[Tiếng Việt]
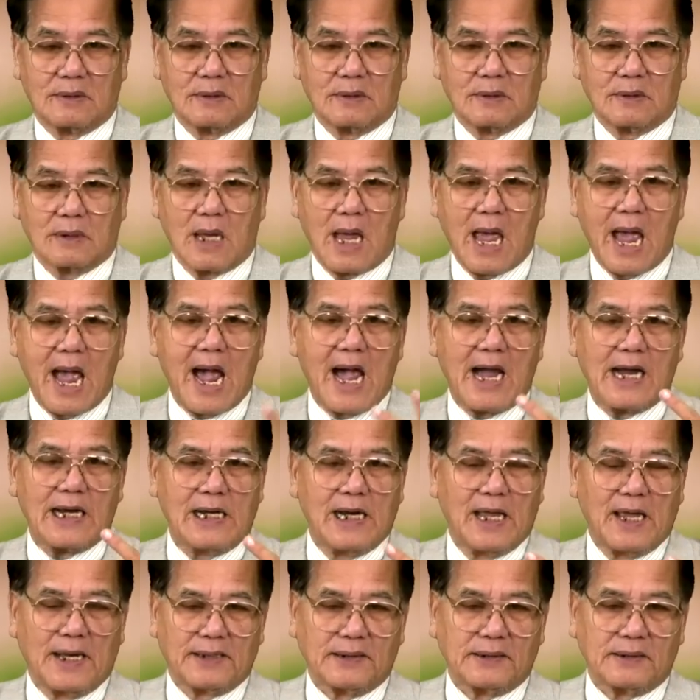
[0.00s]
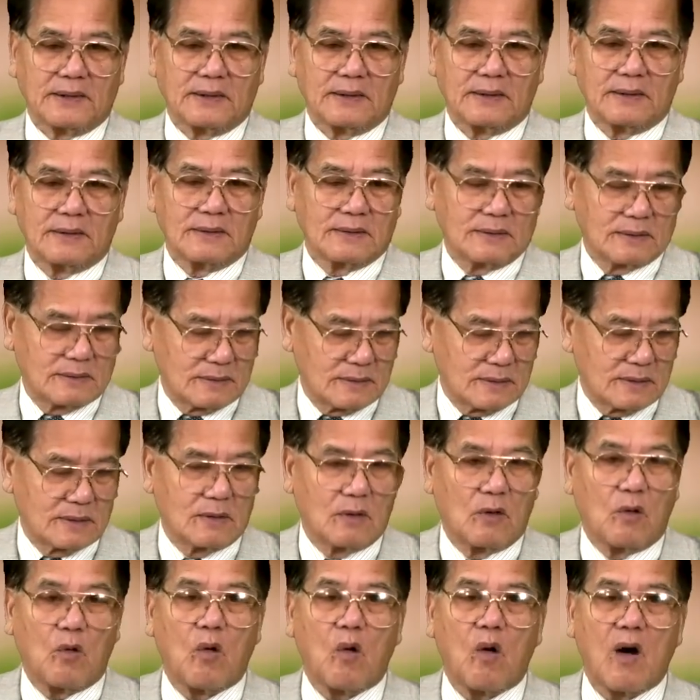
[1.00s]
hai lần
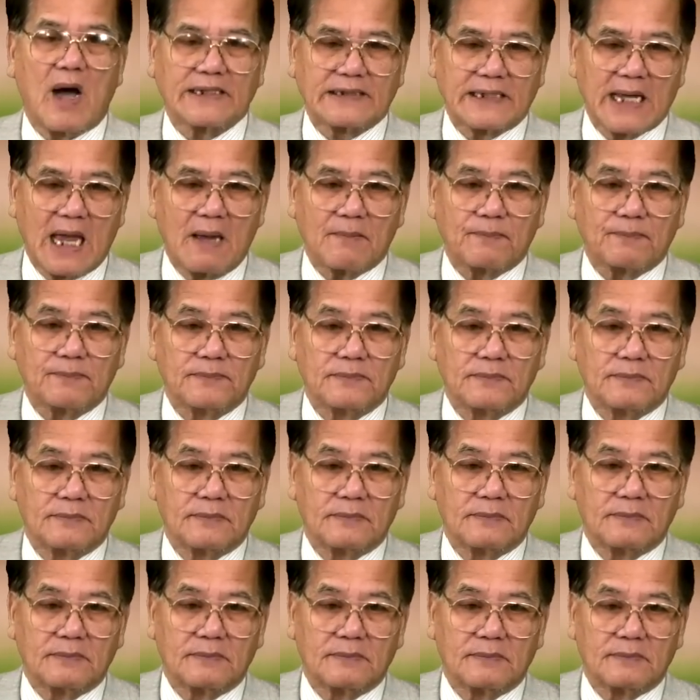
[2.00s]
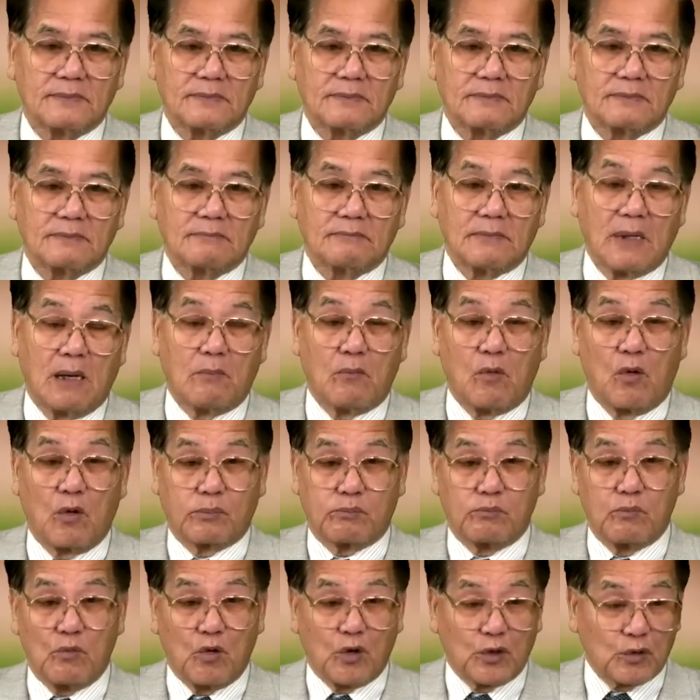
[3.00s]
hoa giáp, mà một
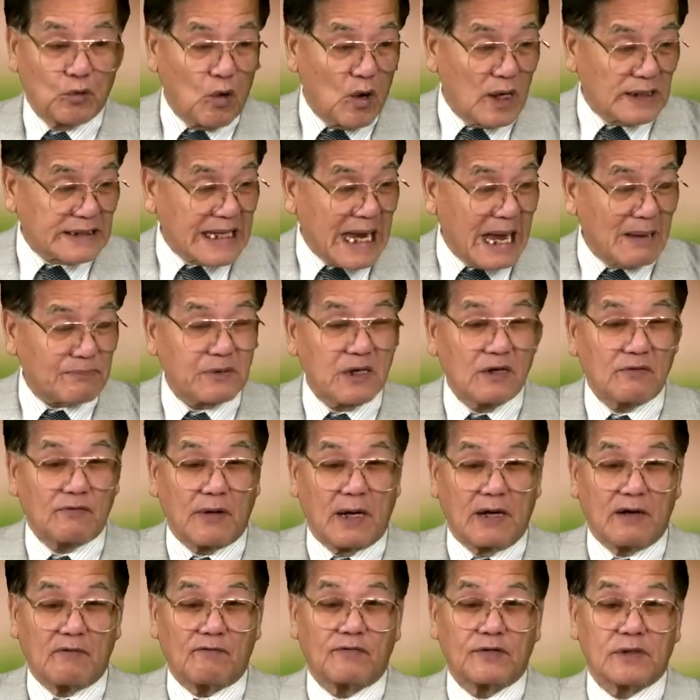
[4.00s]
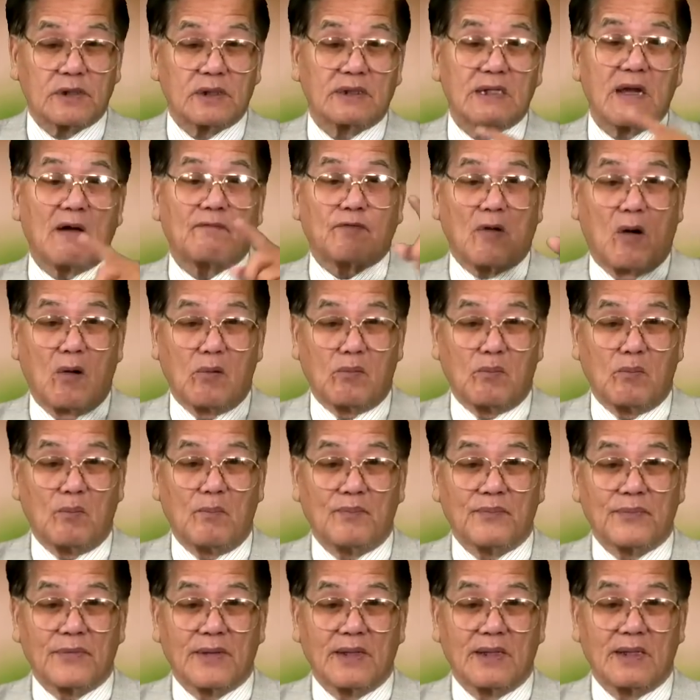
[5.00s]
mùa hoa giáp như vậy, giáp vòng
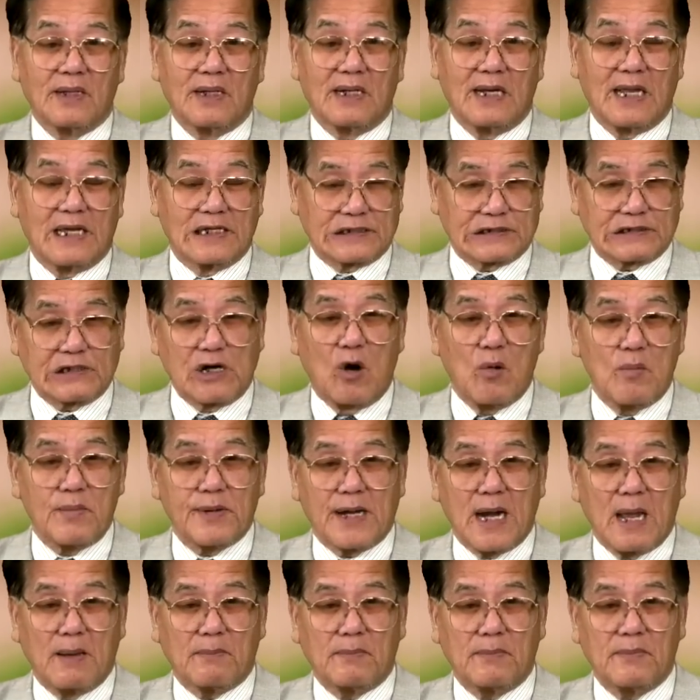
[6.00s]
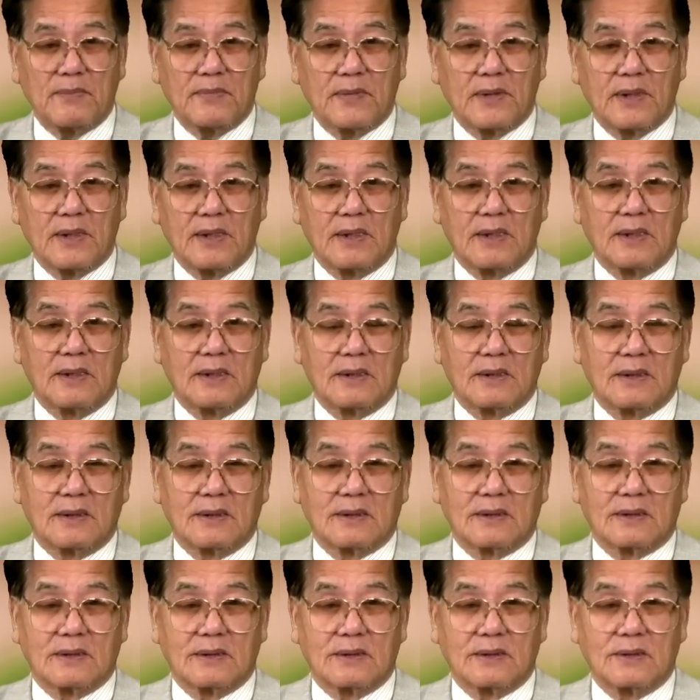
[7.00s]
là 60 năm.
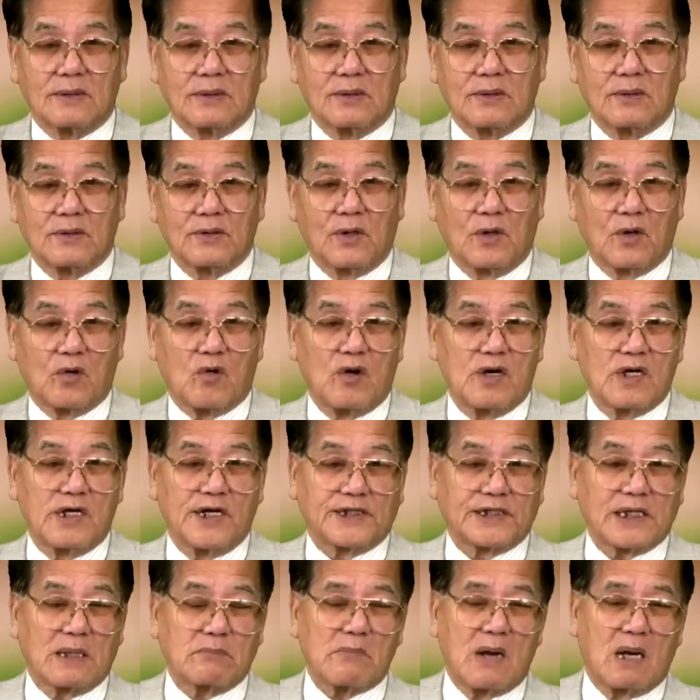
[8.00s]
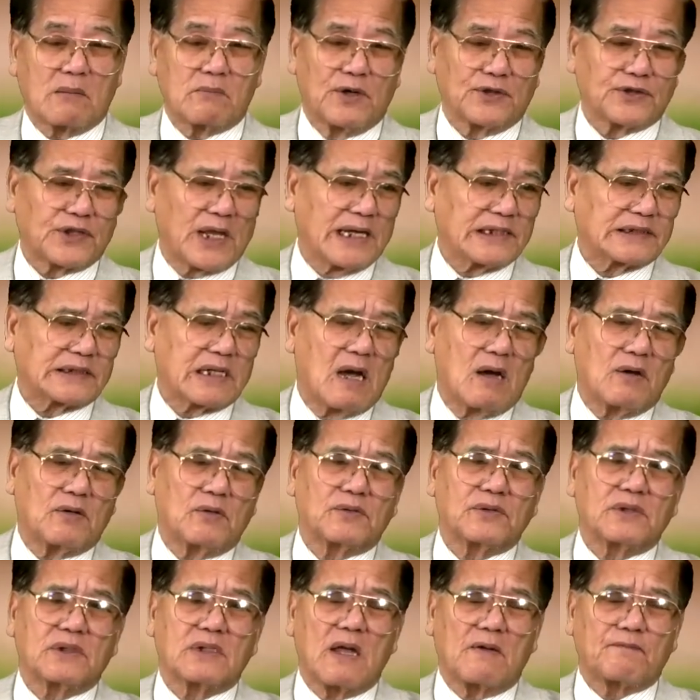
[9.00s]
Rồi có người thắc mắc bảo tại sao
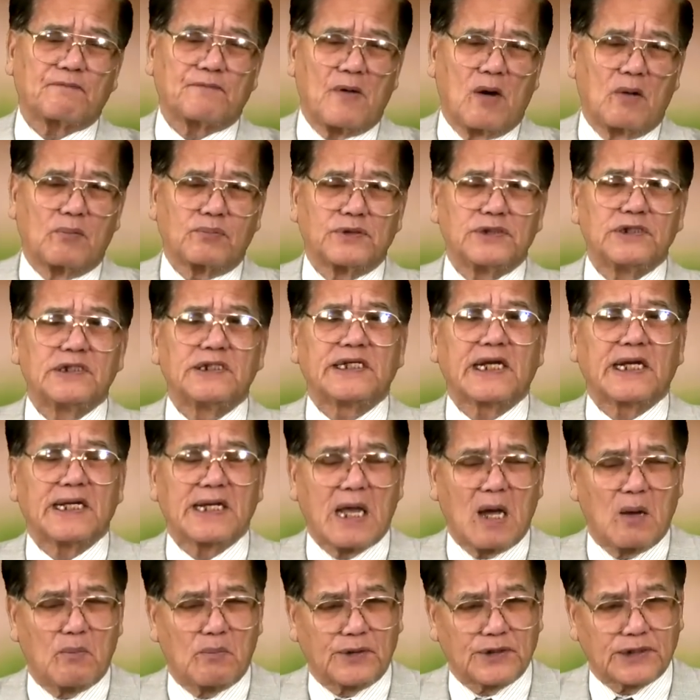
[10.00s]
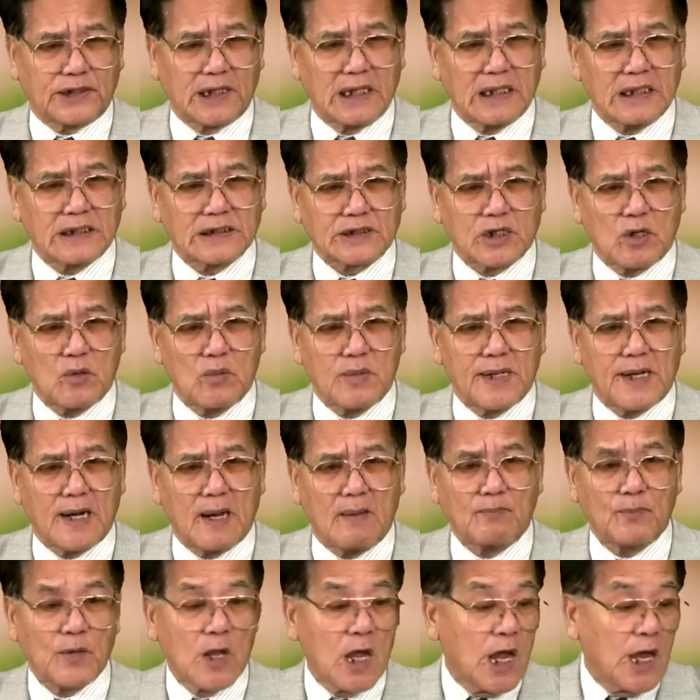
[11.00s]
giáp vòng như thế nào mà tính là 60 năm.
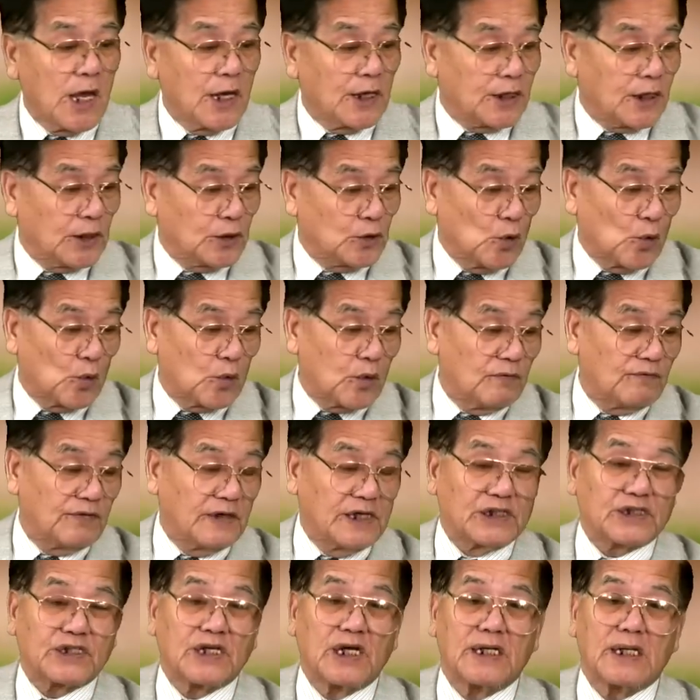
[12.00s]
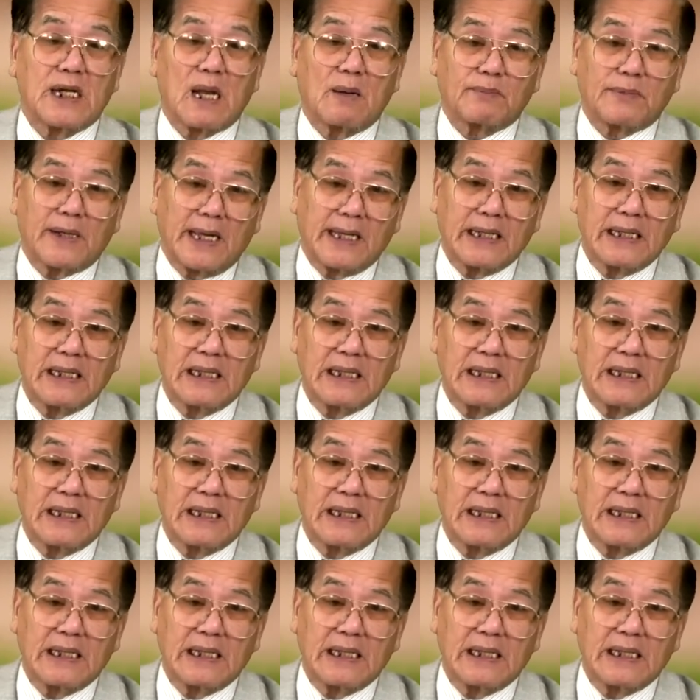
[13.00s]
Thí dụ quý vị sinh năm nay